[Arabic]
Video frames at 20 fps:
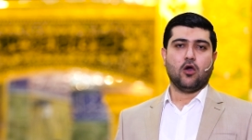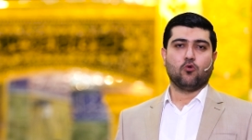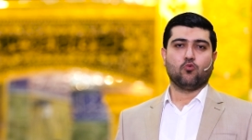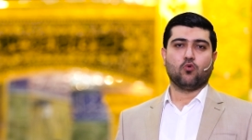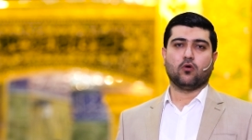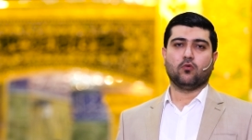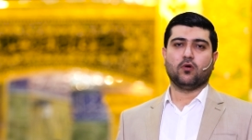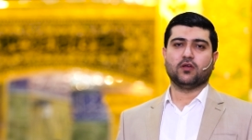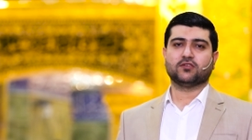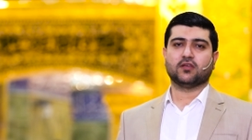
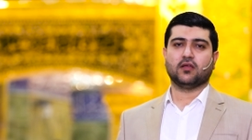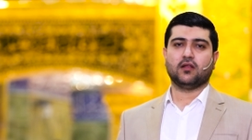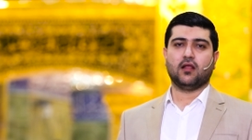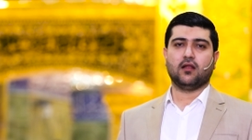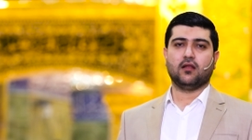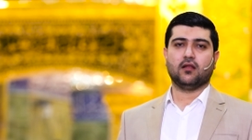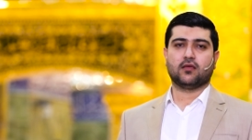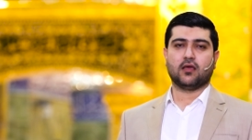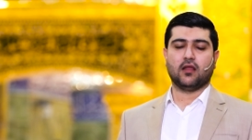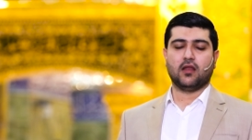ووصل
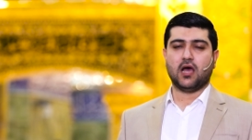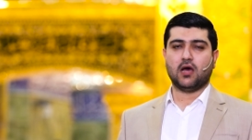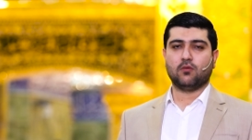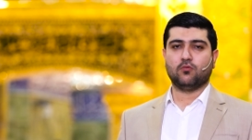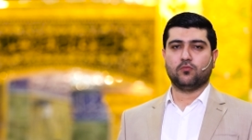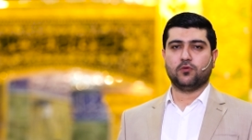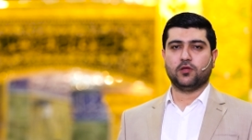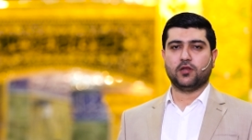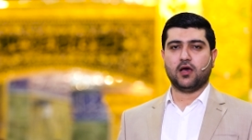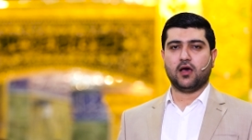
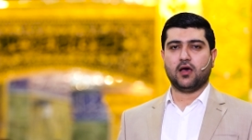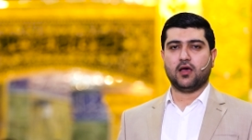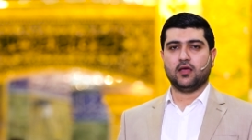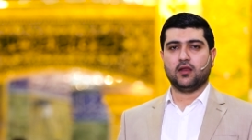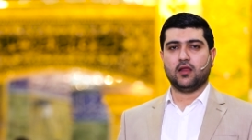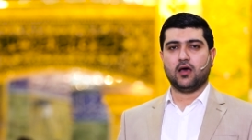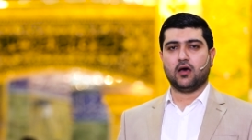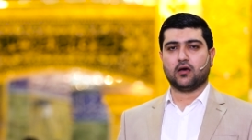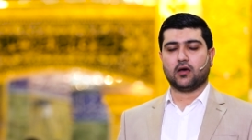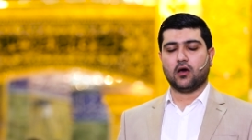الكلام بنا
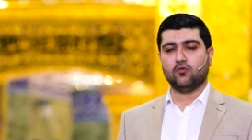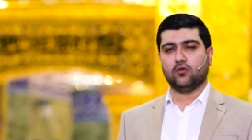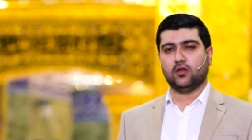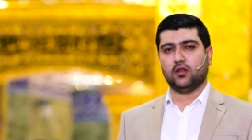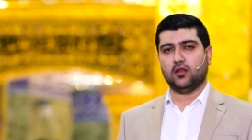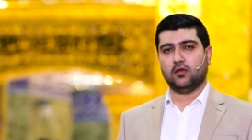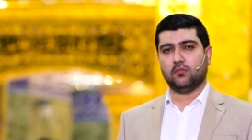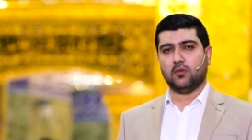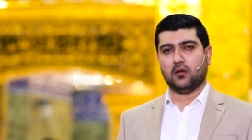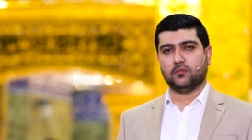إلى قول
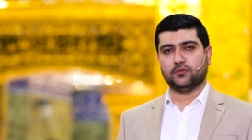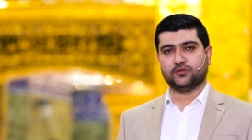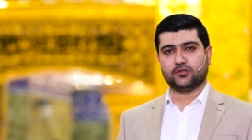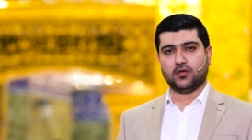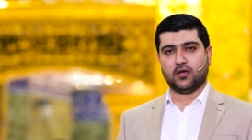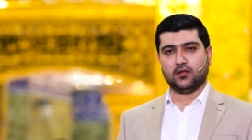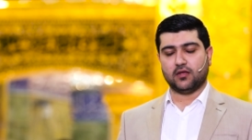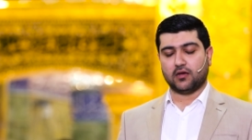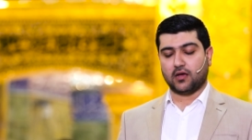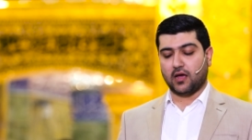الإمام
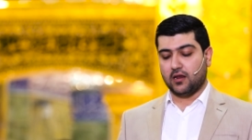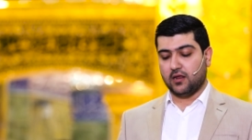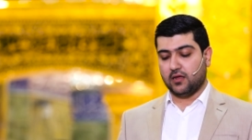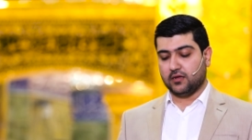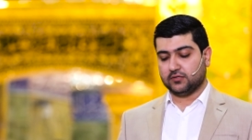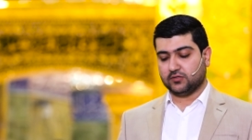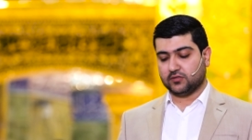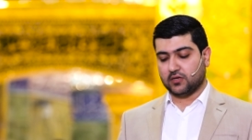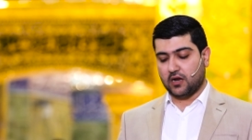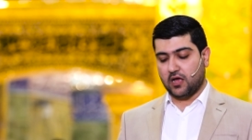الصادق
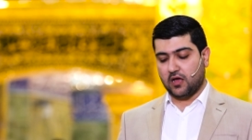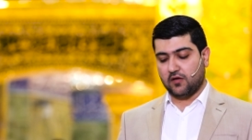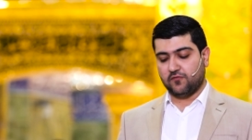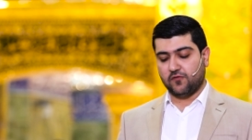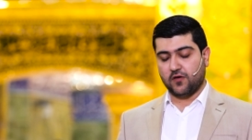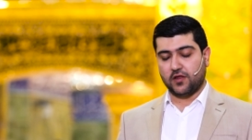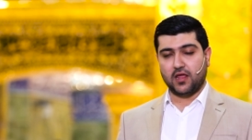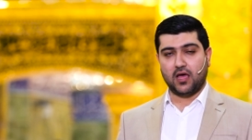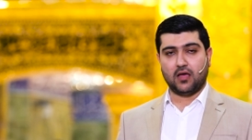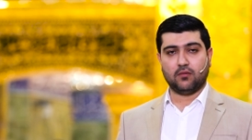عليه السلام
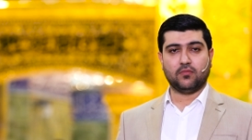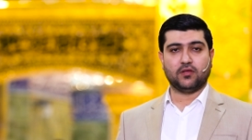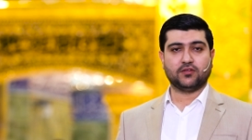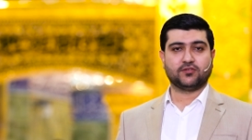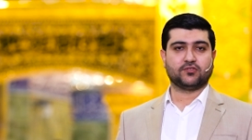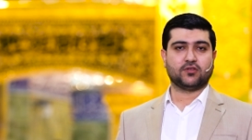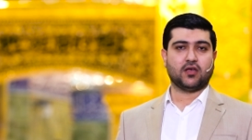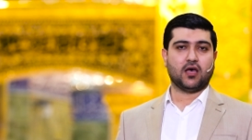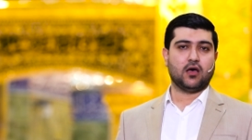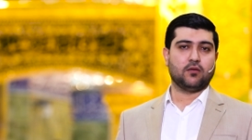فنعم
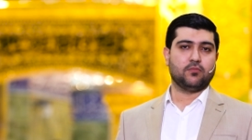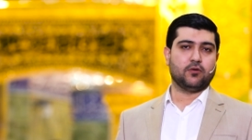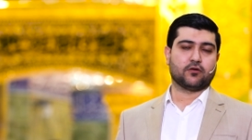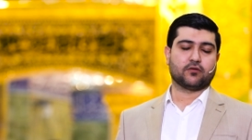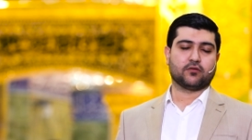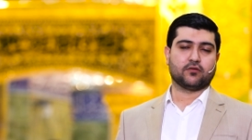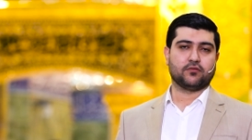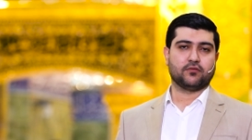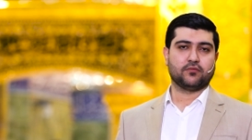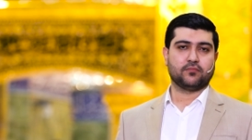الصابر